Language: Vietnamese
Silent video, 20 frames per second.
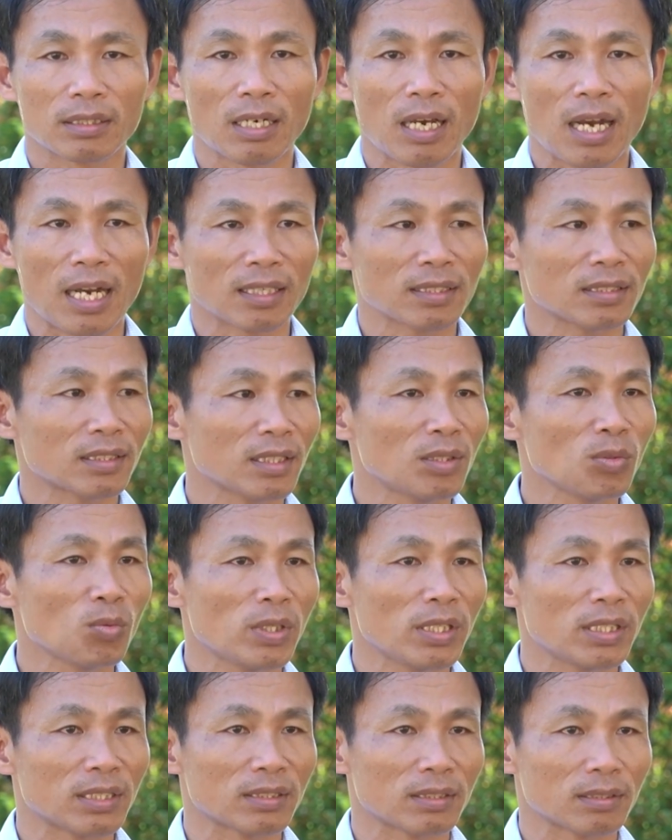đảng chính
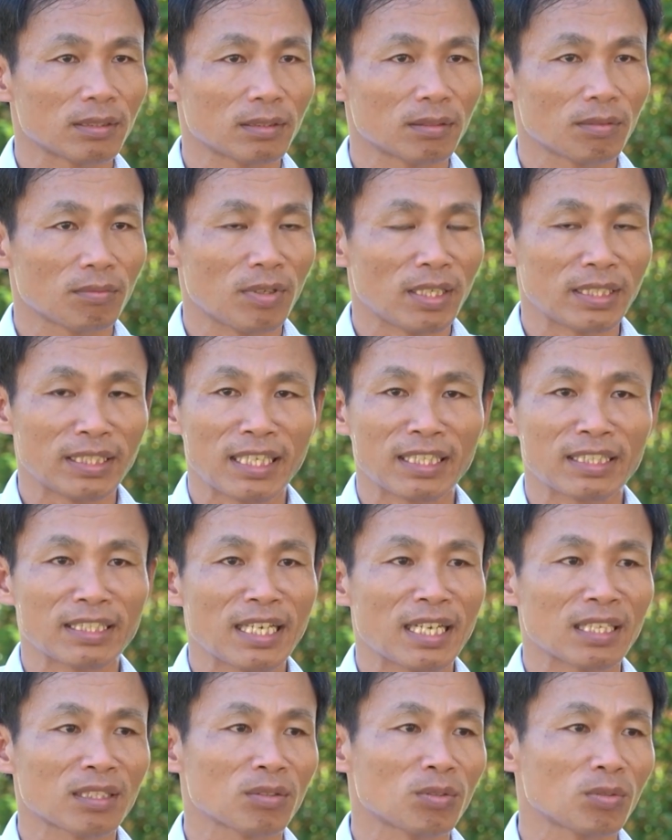quyền và
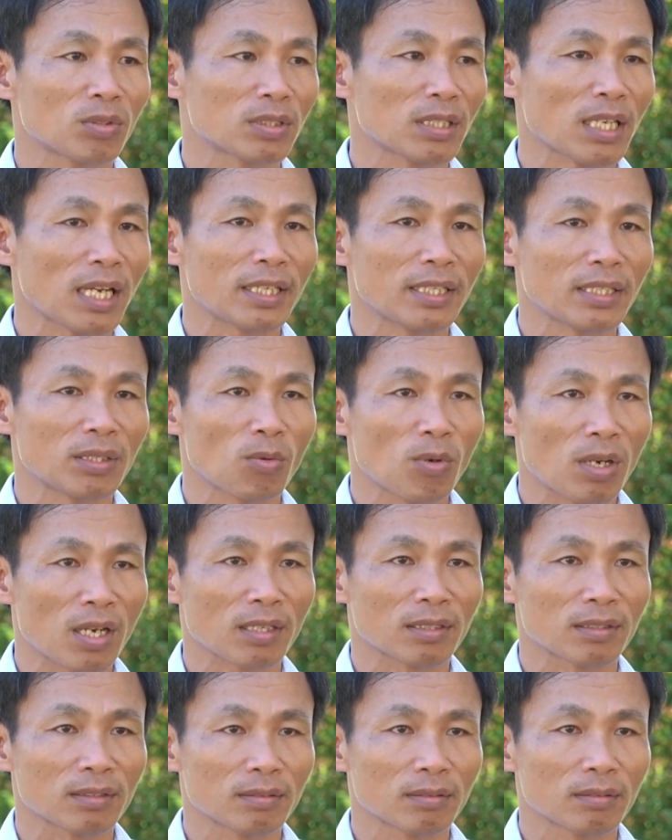nhân dân của xã Điện
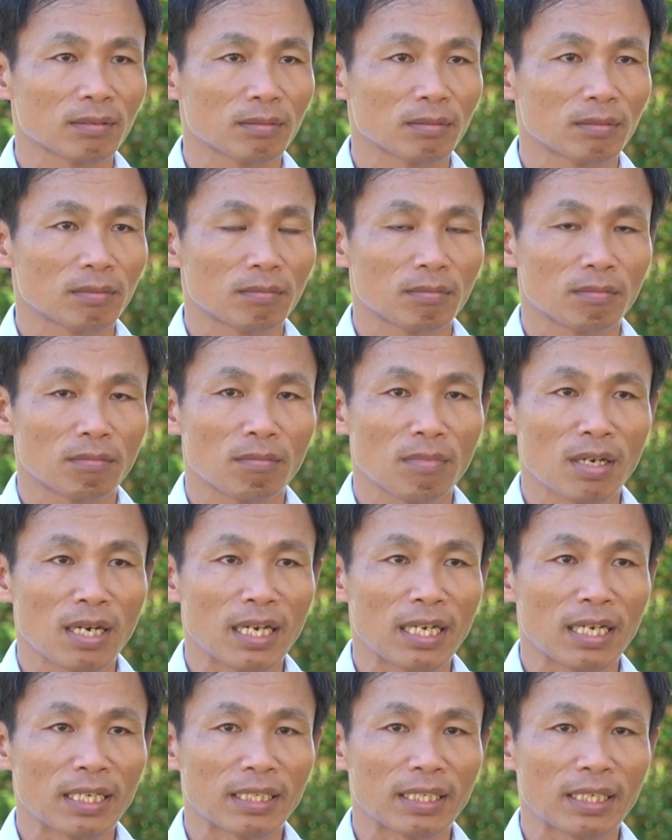Quang
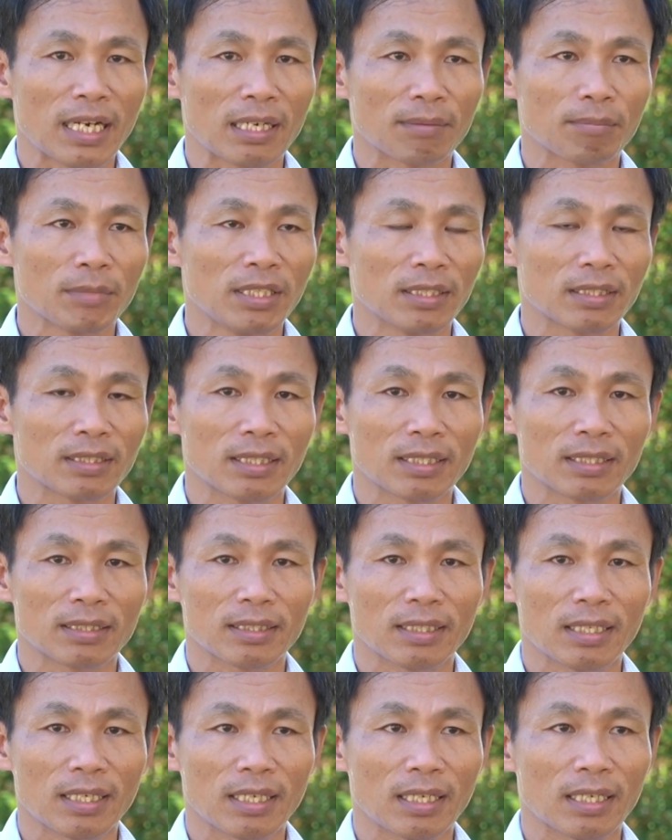mà đặc biệt
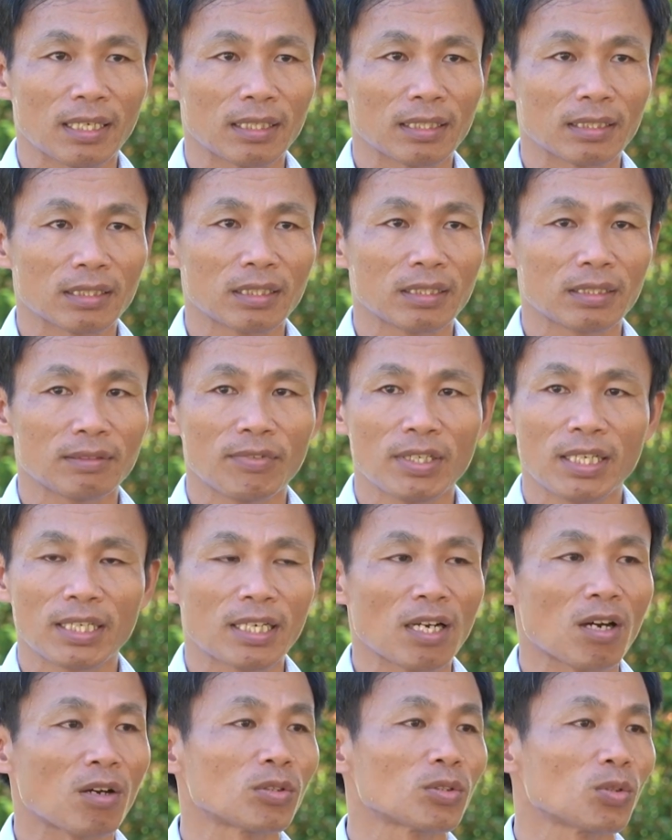á, là cái
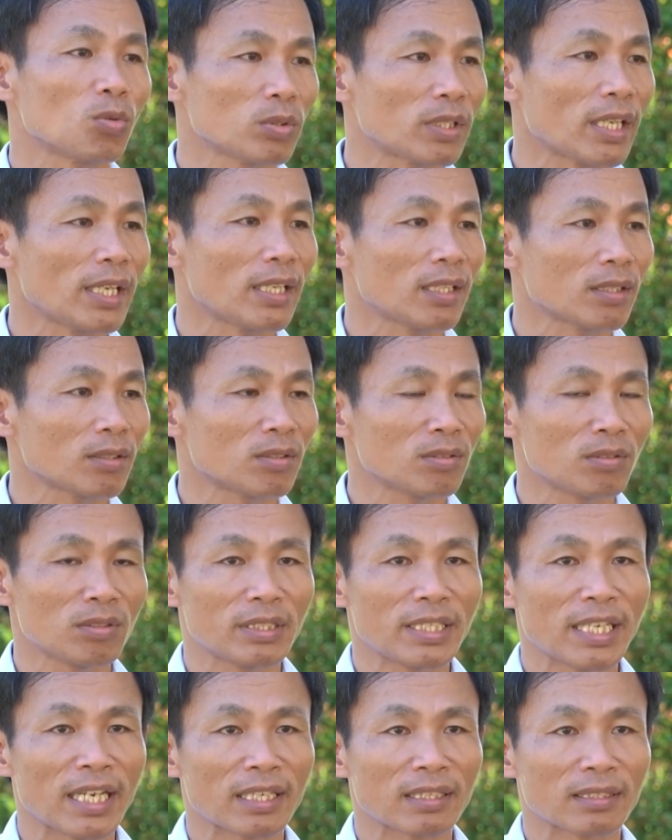vai trò chủ thể của
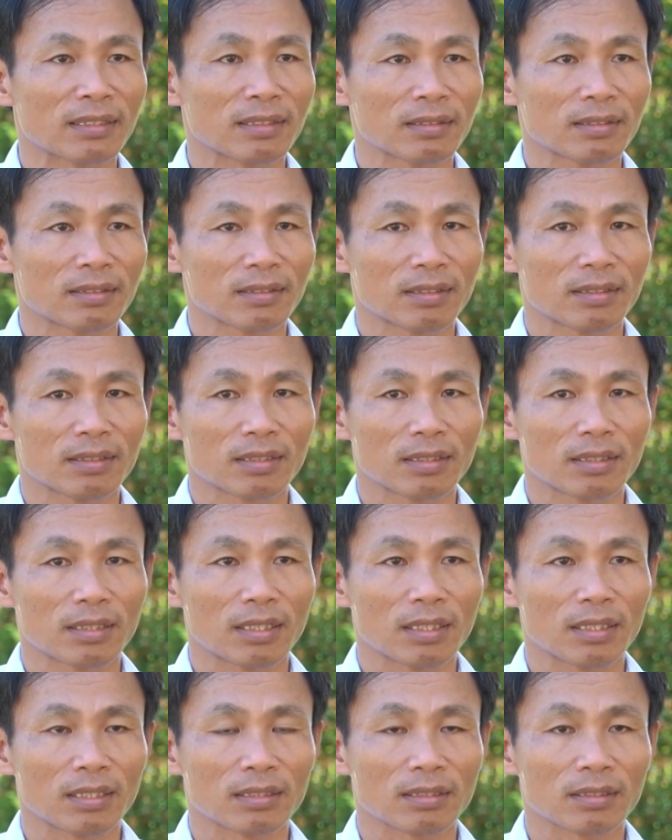người dân
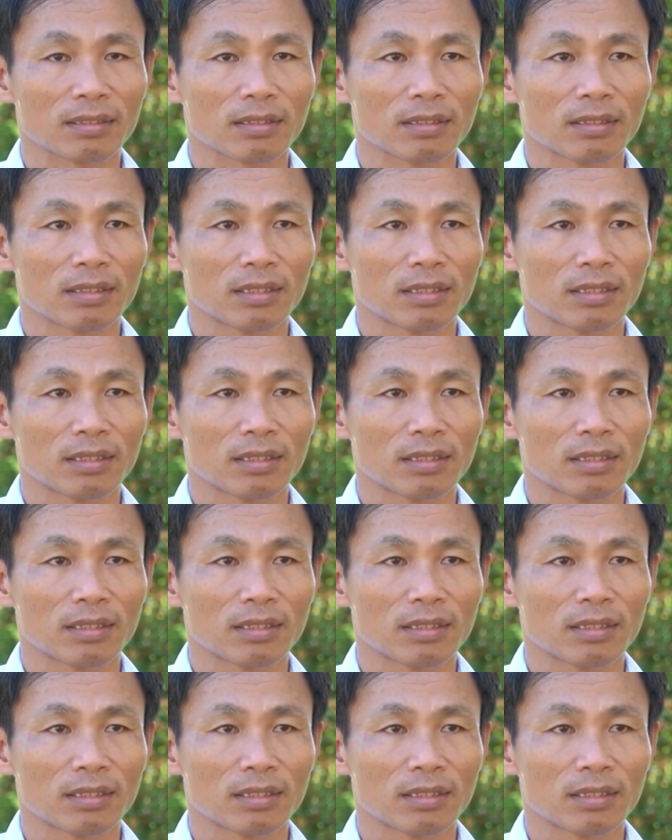à,